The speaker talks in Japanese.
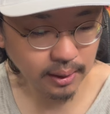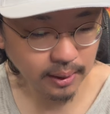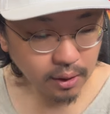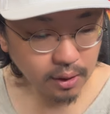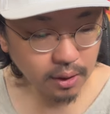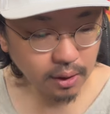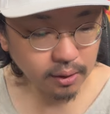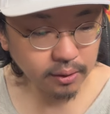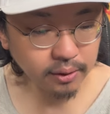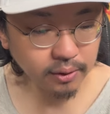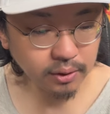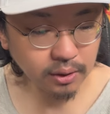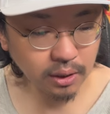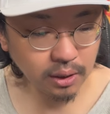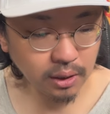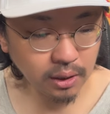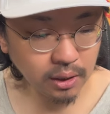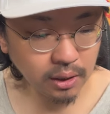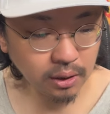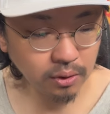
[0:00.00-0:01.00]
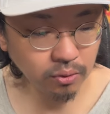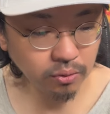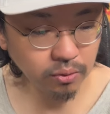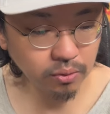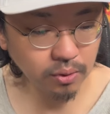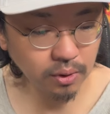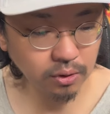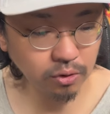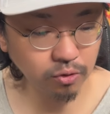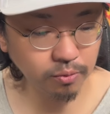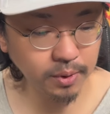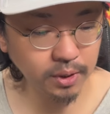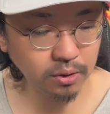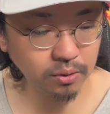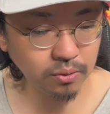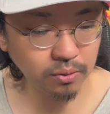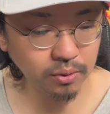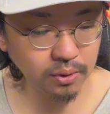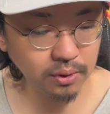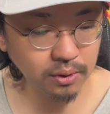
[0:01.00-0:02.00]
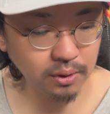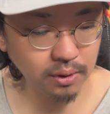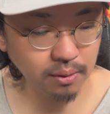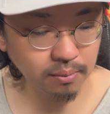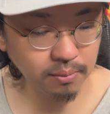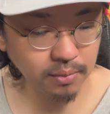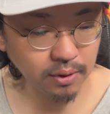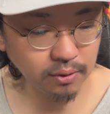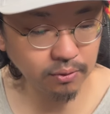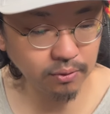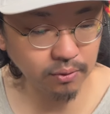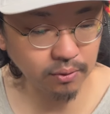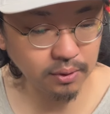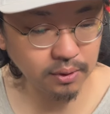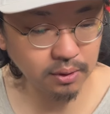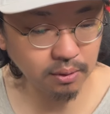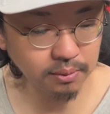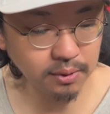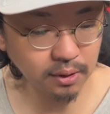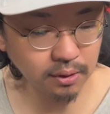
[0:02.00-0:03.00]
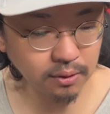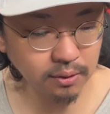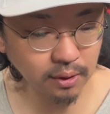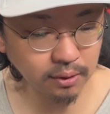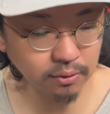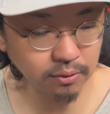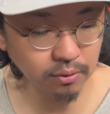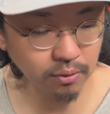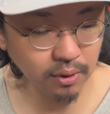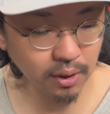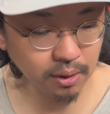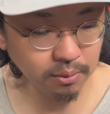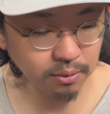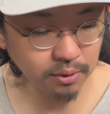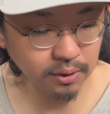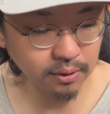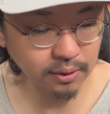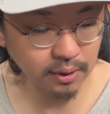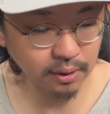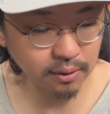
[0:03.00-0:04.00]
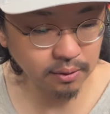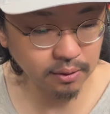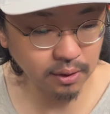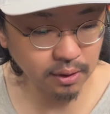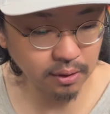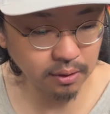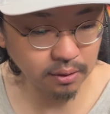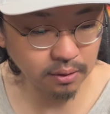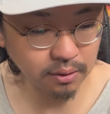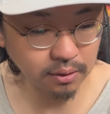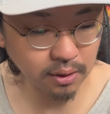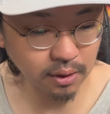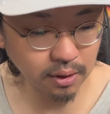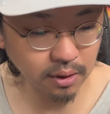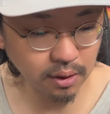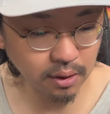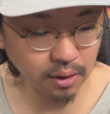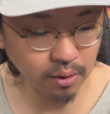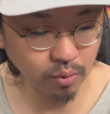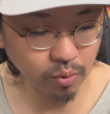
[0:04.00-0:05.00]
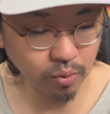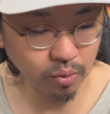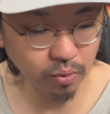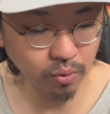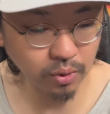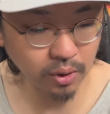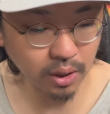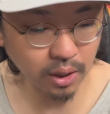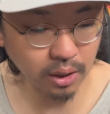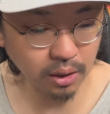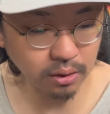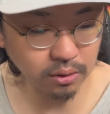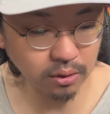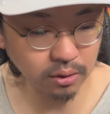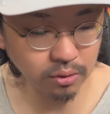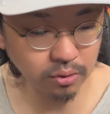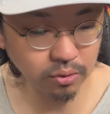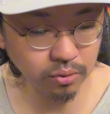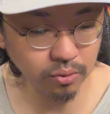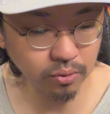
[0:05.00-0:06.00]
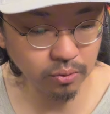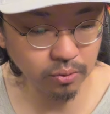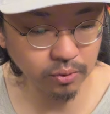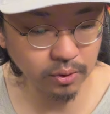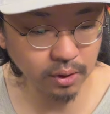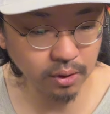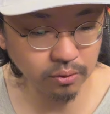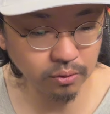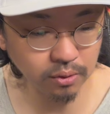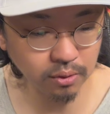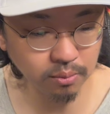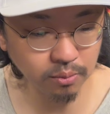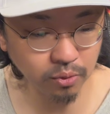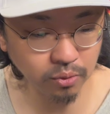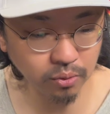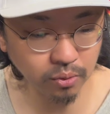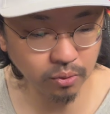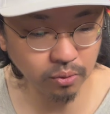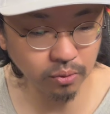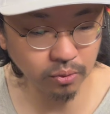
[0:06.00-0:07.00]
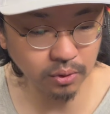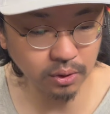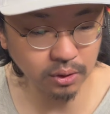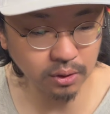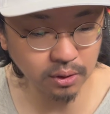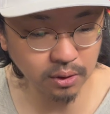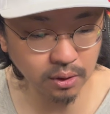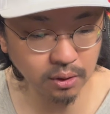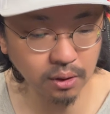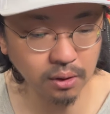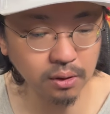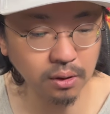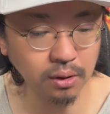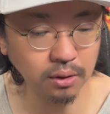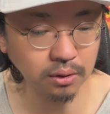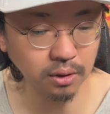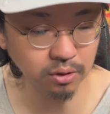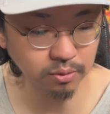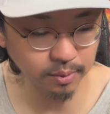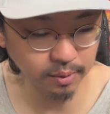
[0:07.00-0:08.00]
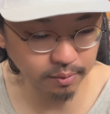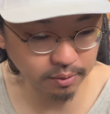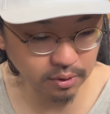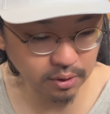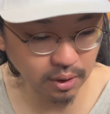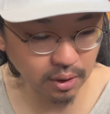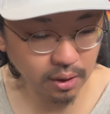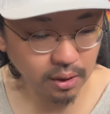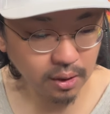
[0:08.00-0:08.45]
唐沢亭の動画にコメント来てます久々に札のライブに参戦してから心が日常の生活に戻るのに時間がかかってしまいました